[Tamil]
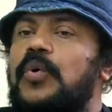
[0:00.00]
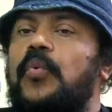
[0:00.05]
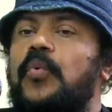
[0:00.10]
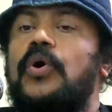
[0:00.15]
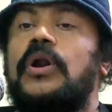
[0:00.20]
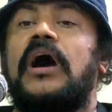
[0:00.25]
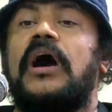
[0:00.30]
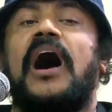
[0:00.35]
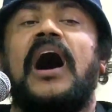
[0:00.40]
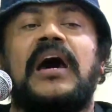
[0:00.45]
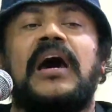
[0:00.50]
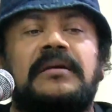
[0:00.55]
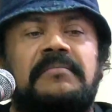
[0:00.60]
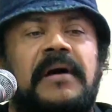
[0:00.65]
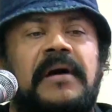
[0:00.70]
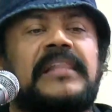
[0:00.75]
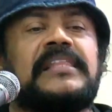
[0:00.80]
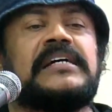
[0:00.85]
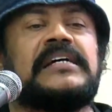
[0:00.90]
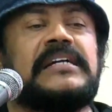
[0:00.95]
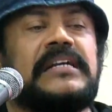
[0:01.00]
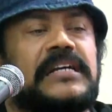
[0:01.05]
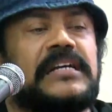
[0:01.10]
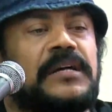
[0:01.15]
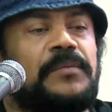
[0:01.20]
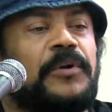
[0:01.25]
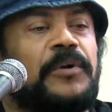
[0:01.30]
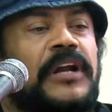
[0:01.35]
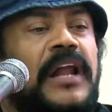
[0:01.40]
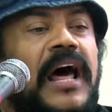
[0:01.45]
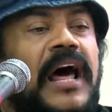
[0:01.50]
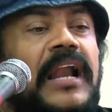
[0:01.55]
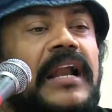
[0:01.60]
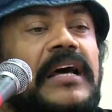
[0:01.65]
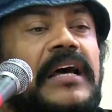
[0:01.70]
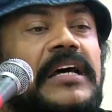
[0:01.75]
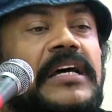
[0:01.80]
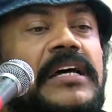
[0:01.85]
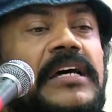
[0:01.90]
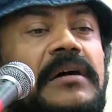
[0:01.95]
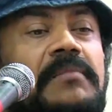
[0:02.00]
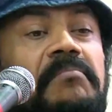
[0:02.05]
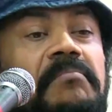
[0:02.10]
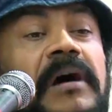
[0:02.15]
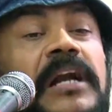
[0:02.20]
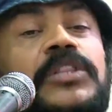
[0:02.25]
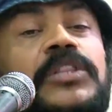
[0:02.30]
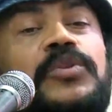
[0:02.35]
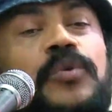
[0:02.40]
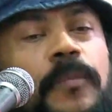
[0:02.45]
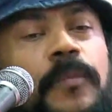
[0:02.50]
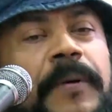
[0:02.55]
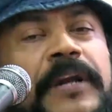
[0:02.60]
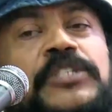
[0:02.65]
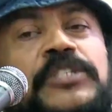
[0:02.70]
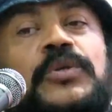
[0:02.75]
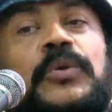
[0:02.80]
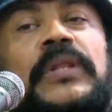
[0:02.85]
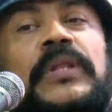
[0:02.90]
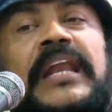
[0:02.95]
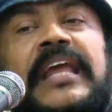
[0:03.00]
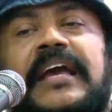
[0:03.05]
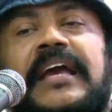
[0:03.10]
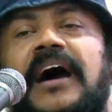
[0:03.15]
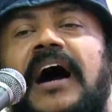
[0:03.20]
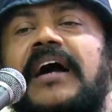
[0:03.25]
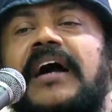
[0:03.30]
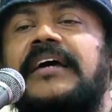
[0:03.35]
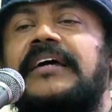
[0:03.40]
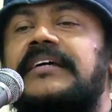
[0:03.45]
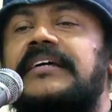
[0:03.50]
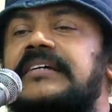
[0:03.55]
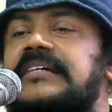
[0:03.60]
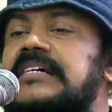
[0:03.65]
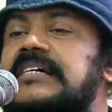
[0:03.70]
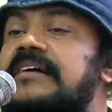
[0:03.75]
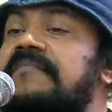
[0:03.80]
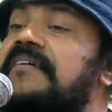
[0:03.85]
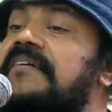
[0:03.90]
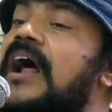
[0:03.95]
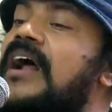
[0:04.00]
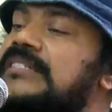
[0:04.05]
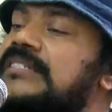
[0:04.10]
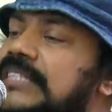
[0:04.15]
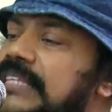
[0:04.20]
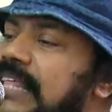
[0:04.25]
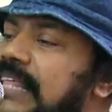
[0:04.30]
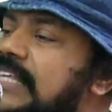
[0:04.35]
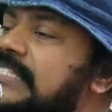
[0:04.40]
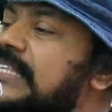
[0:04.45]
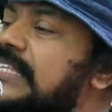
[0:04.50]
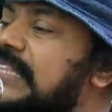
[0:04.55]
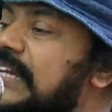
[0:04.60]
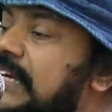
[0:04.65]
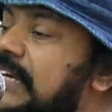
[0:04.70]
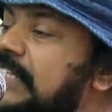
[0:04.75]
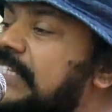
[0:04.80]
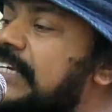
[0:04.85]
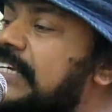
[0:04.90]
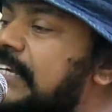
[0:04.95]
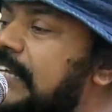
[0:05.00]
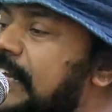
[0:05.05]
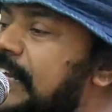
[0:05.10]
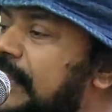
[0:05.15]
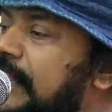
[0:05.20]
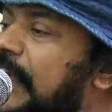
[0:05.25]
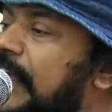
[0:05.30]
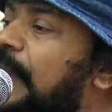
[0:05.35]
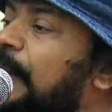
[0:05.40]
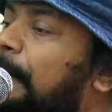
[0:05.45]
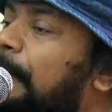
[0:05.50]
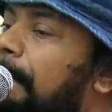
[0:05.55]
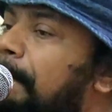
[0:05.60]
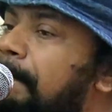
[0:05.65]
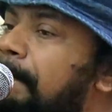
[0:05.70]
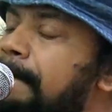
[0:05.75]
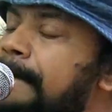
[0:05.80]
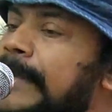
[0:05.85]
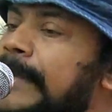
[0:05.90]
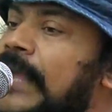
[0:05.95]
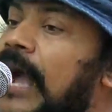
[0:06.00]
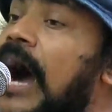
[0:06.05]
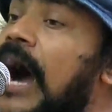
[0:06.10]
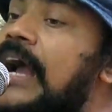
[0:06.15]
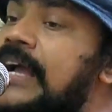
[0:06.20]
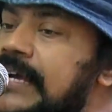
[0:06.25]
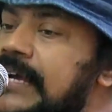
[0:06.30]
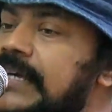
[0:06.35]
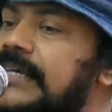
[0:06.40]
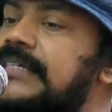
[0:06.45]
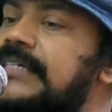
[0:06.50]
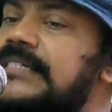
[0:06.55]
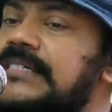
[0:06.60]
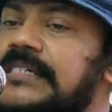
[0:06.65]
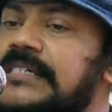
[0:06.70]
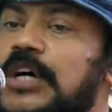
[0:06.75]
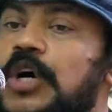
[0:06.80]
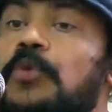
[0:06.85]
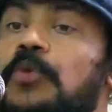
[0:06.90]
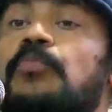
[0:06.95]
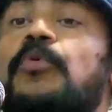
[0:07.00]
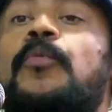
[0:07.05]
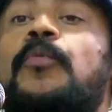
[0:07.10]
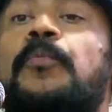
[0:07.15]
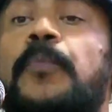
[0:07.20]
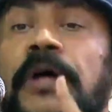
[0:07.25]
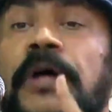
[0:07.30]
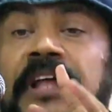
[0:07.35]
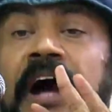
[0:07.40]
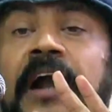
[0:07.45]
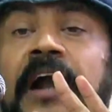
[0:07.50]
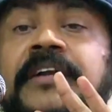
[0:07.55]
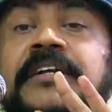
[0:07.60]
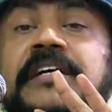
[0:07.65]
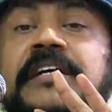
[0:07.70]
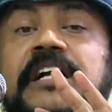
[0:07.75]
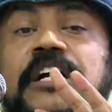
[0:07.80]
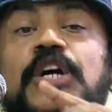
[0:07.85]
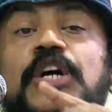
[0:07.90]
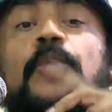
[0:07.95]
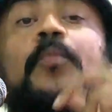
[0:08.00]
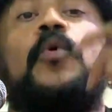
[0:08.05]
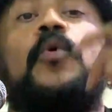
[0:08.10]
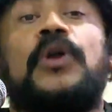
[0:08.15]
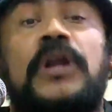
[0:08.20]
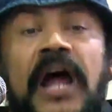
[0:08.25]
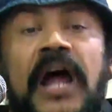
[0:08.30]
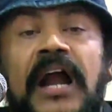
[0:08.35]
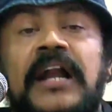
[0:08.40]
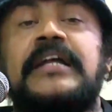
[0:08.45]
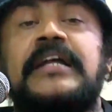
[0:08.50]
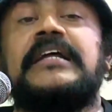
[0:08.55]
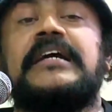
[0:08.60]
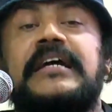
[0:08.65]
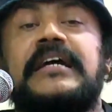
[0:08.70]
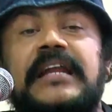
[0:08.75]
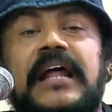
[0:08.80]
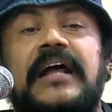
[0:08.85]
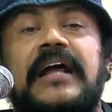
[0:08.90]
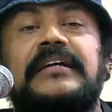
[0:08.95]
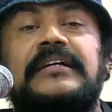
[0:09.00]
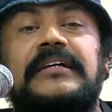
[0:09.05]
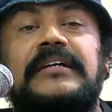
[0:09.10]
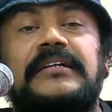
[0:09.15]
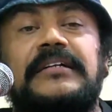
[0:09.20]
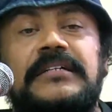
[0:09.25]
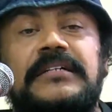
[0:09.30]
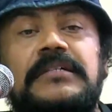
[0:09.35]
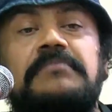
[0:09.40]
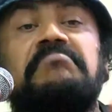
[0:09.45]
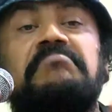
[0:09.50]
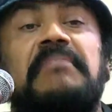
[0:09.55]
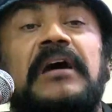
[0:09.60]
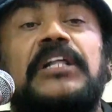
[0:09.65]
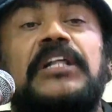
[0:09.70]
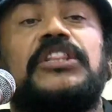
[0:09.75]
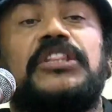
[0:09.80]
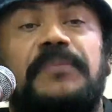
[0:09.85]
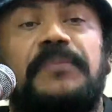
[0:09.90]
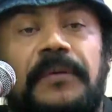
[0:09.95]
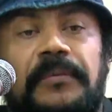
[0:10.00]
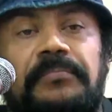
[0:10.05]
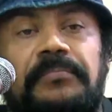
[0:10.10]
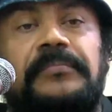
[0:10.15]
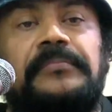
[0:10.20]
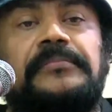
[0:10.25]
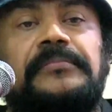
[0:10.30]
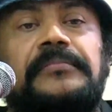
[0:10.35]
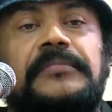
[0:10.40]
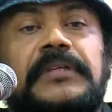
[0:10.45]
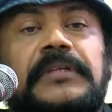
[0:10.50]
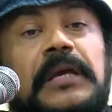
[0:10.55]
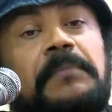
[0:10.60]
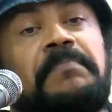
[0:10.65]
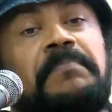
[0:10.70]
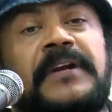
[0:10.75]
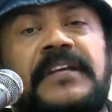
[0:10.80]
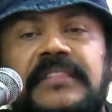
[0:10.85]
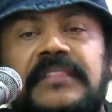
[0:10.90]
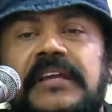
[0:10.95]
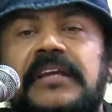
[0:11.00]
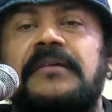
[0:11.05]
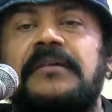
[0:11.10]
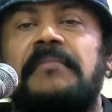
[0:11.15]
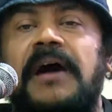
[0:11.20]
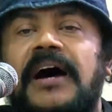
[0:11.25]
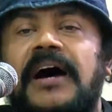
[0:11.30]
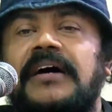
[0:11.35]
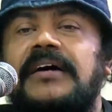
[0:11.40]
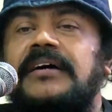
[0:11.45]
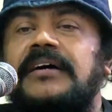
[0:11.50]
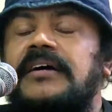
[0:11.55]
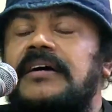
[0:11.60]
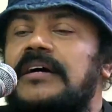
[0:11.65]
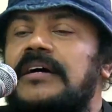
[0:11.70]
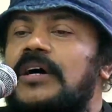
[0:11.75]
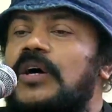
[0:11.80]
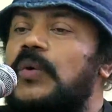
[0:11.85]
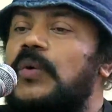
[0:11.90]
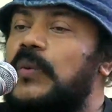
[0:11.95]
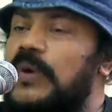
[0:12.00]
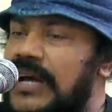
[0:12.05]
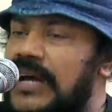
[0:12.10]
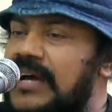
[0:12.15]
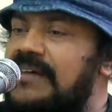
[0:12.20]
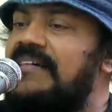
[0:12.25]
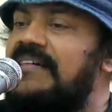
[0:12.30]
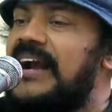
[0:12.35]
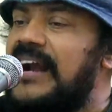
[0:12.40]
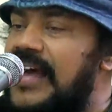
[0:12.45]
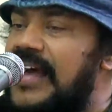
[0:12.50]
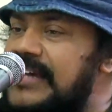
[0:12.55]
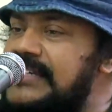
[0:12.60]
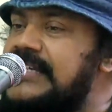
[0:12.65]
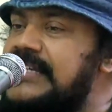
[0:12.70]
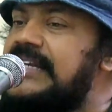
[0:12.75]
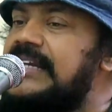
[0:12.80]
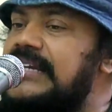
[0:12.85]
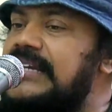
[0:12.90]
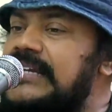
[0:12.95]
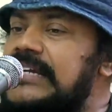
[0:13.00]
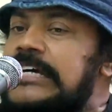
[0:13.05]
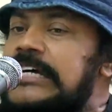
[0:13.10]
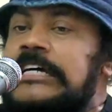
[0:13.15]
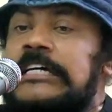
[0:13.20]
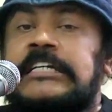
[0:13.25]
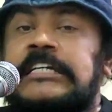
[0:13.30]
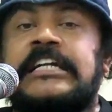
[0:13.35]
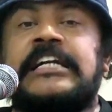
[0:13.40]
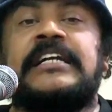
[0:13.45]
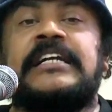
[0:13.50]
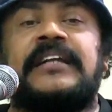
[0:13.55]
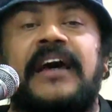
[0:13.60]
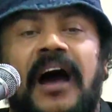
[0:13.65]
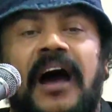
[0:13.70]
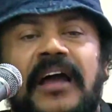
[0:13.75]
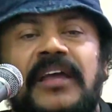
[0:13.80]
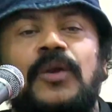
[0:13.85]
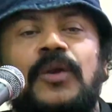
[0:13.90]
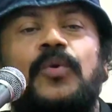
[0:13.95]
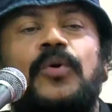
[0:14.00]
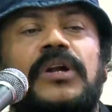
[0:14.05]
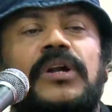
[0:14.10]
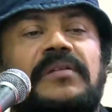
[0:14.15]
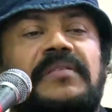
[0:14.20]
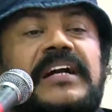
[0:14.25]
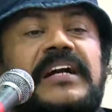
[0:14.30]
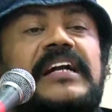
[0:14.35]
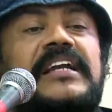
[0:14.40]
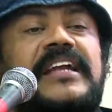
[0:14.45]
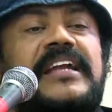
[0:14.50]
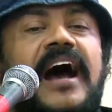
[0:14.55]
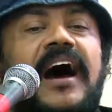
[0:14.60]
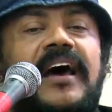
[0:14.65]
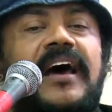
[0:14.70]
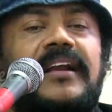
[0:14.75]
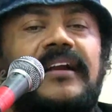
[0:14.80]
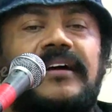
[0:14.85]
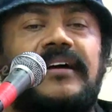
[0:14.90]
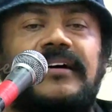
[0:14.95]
ஒரு ஆறு மாதங்களுக்கு முன்னால் மருத்துவ பரிசோதனைக்காக பிரான்ஸ் தேசத்திற்கு சென்றிருந்தேன் அங்கு முப்பது ஆண்டுகளுக்கு முன்னால் இருக்கிறார்கள் மருத்துவம் எப்படி தெரியுமா உலக வரலாற்றில் நீண்ட ஆயுள் கொண்டவர்கள் யார்